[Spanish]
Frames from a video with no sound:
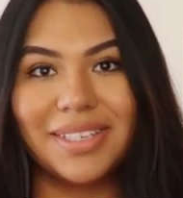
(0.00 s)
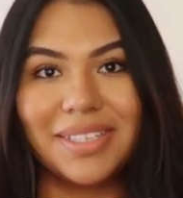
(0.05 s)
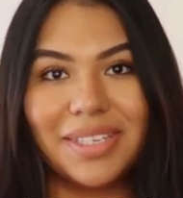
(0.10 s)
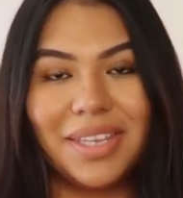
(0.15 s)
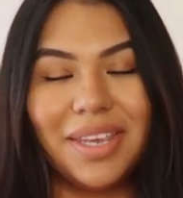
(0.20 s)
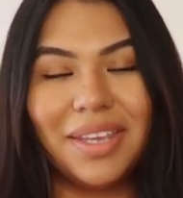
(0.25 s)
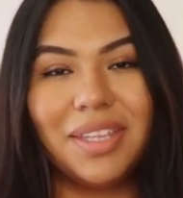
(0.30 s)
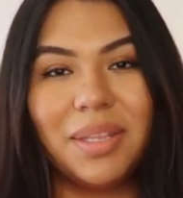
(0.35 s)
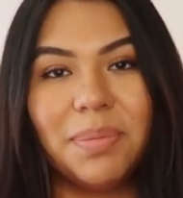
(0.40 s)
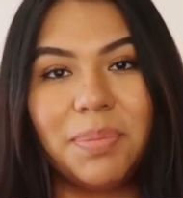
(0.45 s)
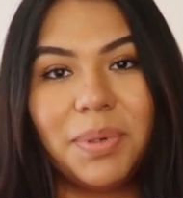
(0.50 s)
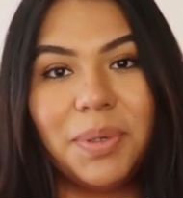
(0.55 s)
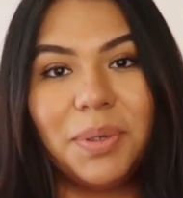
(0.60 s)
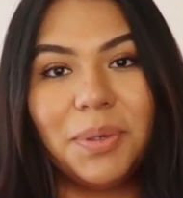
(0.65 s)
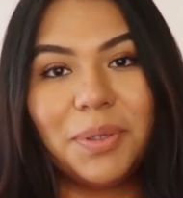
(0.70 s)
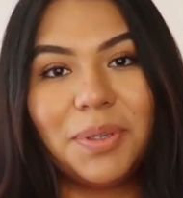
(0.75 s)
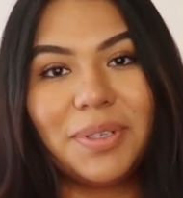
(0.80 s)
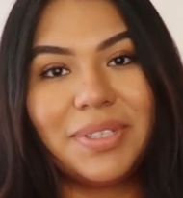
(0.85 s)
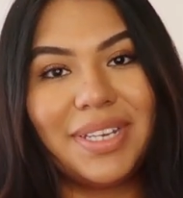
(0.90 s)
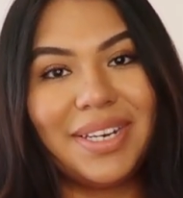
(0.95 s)
Siguiente
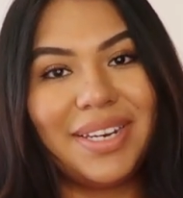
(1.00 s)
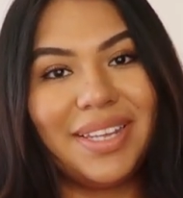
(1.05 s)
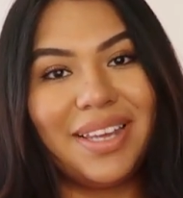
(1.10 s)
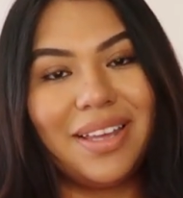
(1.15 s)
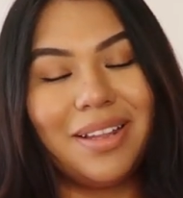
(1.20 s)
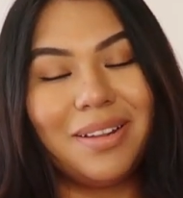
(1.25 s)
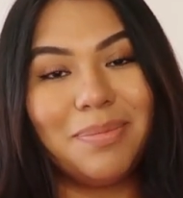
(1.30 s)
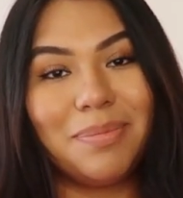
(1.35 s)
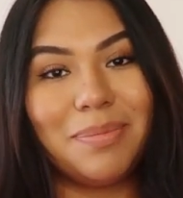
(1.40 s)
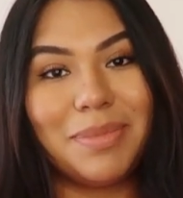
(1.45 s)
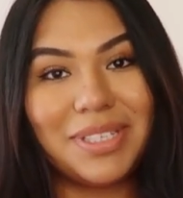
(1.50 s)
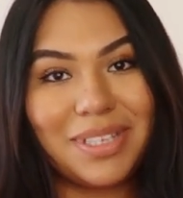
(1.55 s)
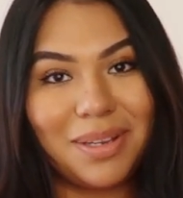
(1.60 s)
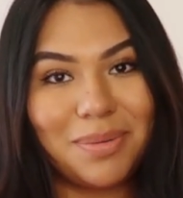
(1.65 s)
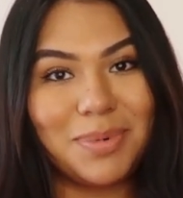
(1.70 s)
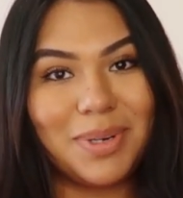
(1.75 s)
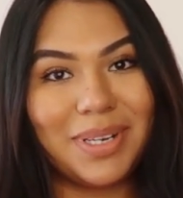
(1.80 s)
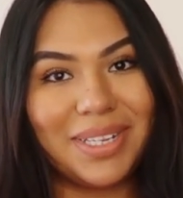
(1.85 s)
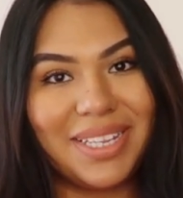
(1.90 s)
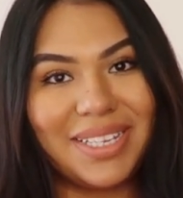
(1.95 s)
producto serían mis
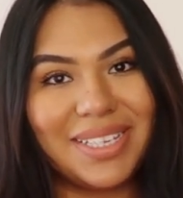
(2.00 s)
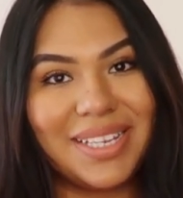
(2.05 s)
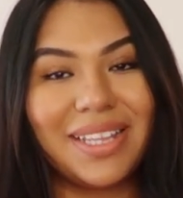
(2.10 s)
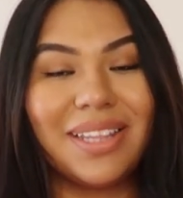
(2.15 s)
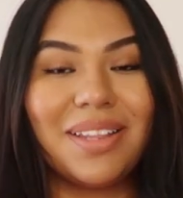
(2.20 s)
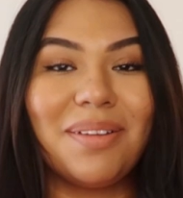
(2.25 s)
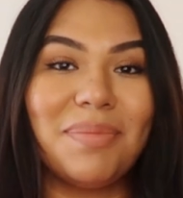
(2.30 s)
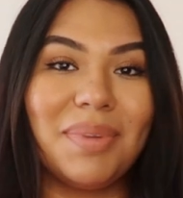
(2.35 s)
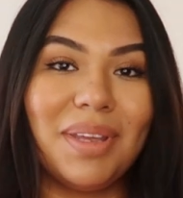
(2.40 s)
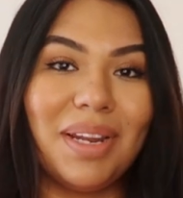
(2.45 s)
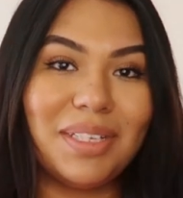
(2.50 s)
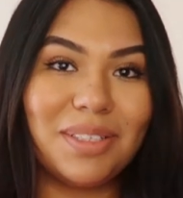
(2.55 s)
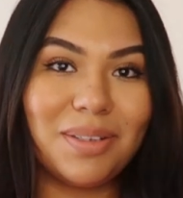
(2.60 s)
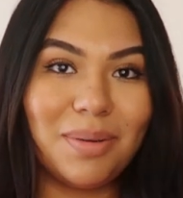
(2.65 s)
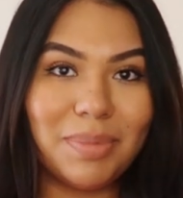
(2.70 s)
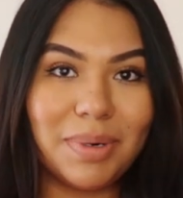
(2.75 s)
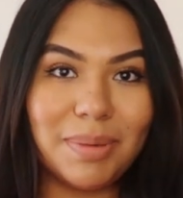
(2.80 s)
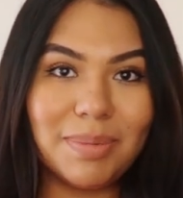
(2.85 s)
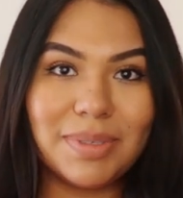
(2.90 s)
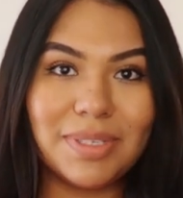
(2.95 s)
almohadas que también las
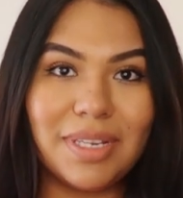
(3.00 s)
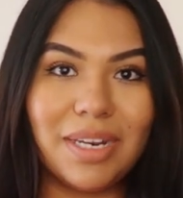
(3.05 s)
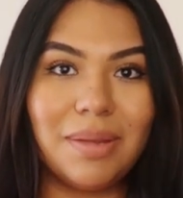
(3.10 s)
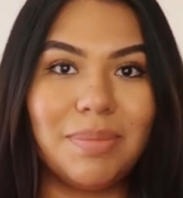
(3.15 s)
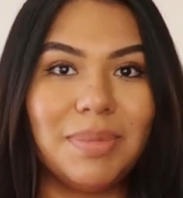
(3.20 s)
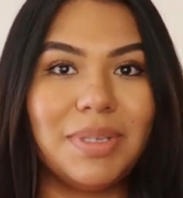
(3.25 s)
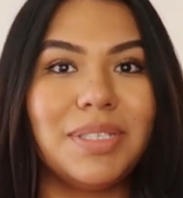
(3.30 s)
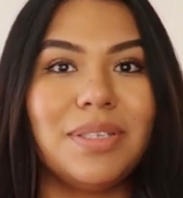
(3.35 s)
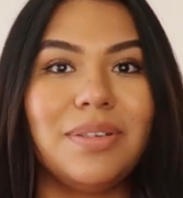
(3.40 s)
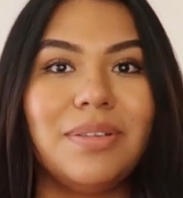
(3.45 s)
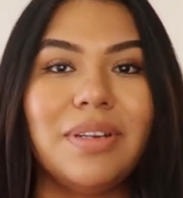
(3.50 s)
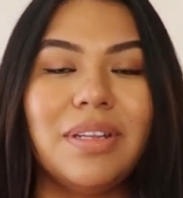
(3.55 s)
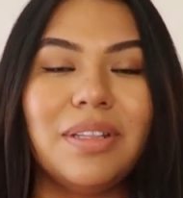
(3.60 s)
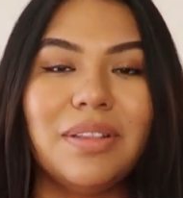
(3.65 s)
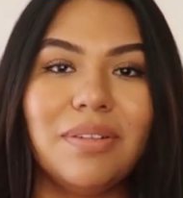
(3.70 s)
compramos en Amazon,